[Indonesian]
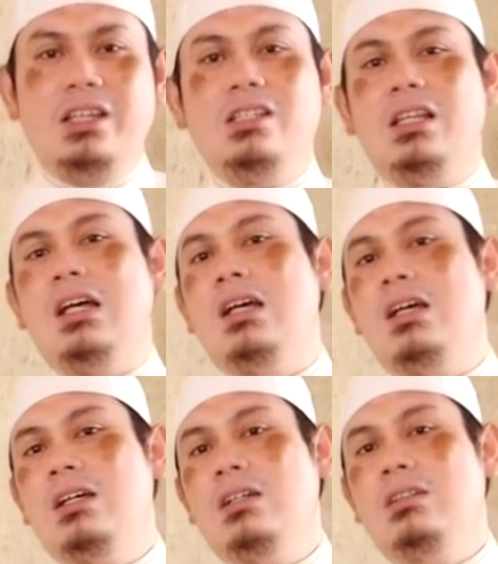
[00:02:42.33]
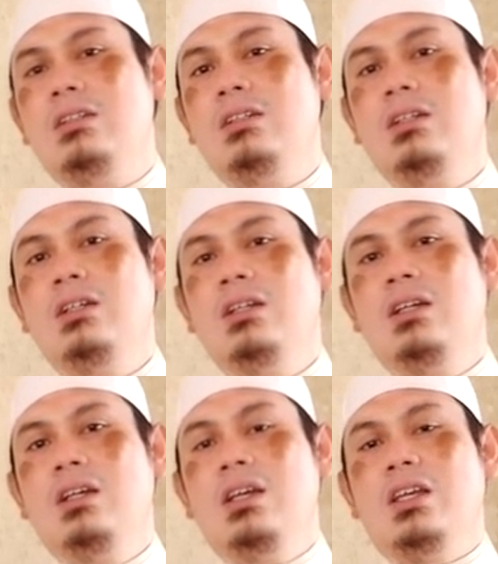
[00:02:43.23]
kita,
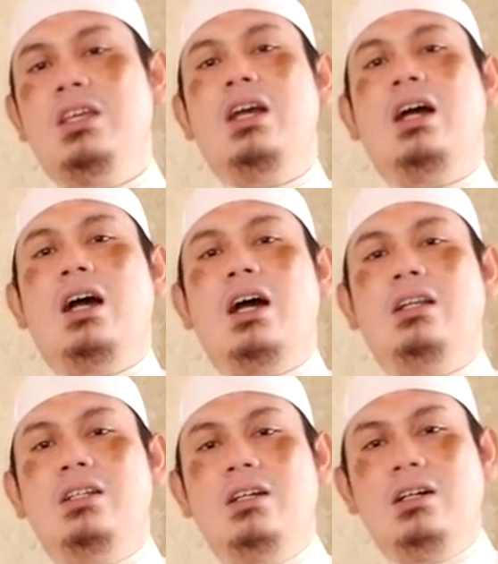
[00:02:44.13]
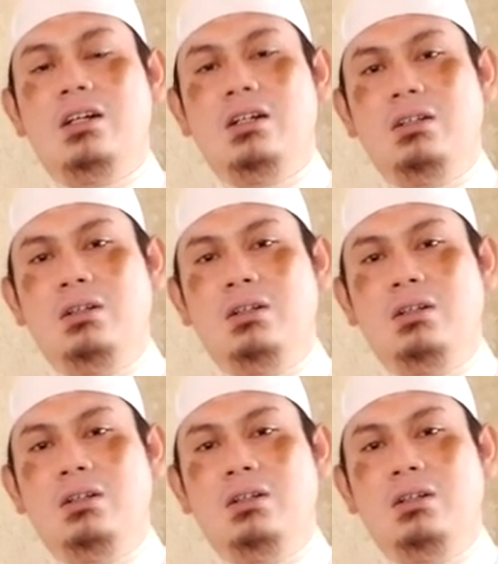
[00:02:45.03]
yang ada